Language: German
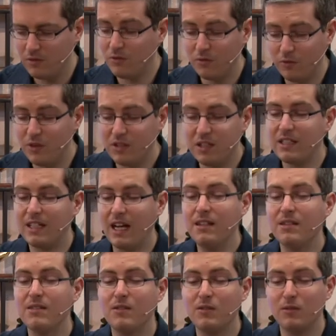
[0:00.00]
wird hier
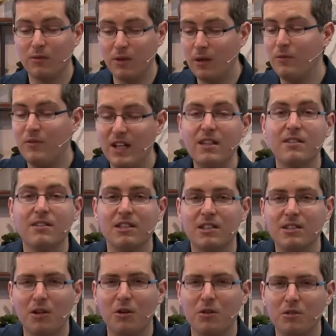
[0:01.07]
ganz
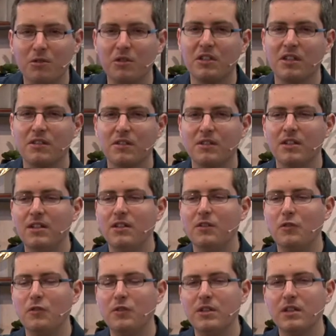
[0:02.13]
wesentlich auch durch das
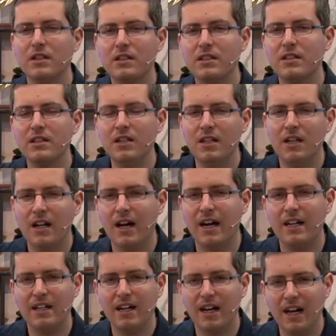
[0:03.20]
Wirken
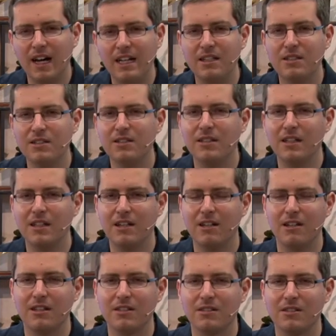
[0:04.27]
einer Heiden
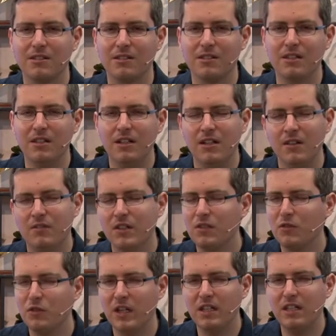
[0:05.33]
erklärt. Was
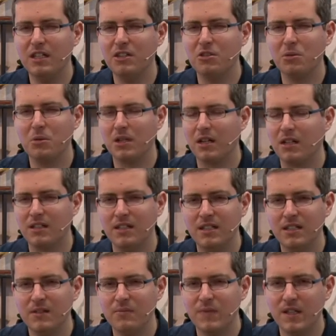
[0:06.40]
für ein Lichtstrahl
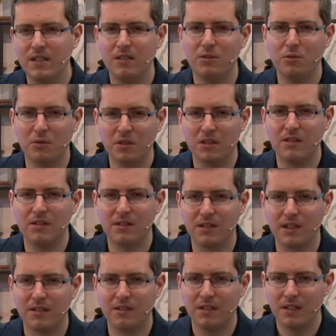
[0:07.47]
in die dunkle
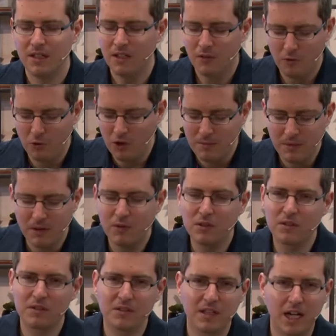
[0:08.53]
Zeit, wo immer wir
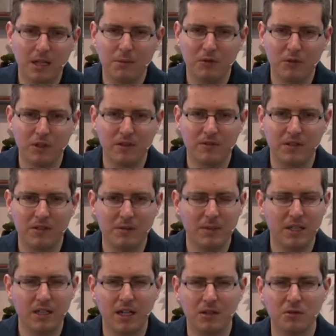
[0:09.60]
uns gerade befinden, was immer
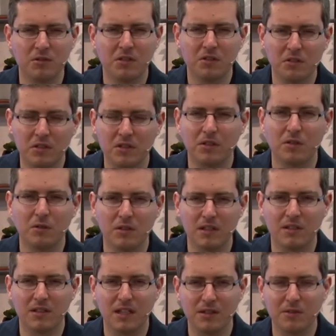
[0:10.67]
gerade unsere Situation
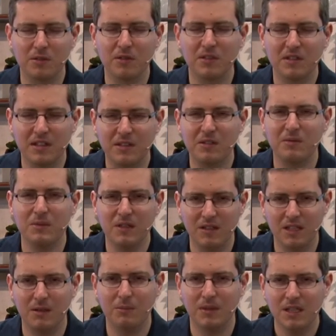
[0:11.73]
ist, lasst uns das
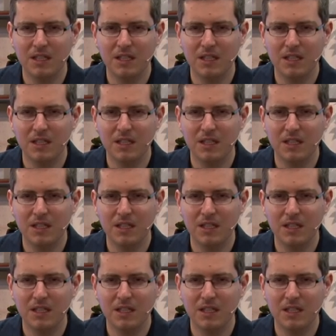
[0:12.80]
mitnehmen,